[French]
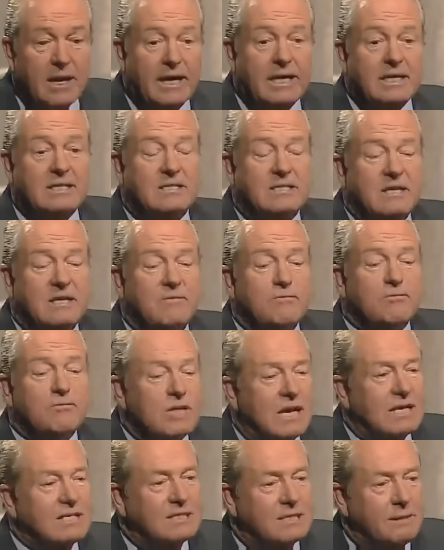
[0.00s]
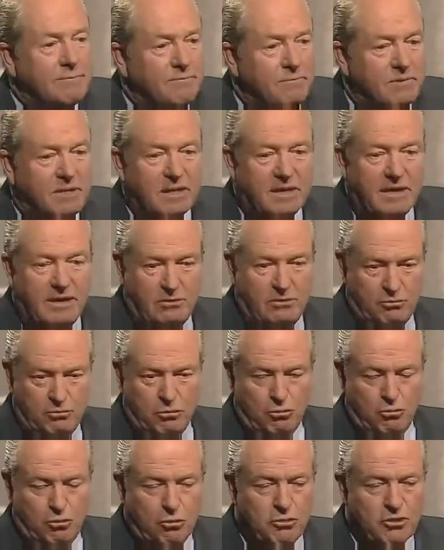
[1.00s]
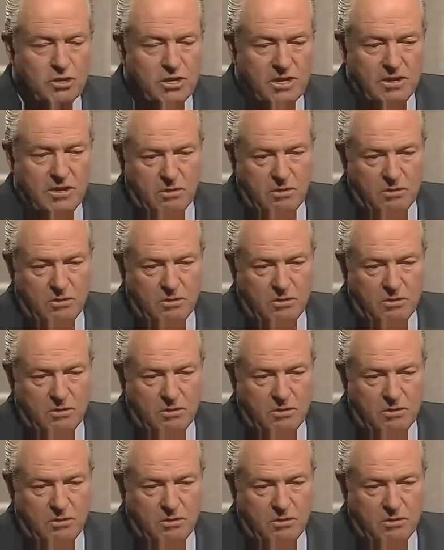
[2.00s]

Et si vous acceptez de donner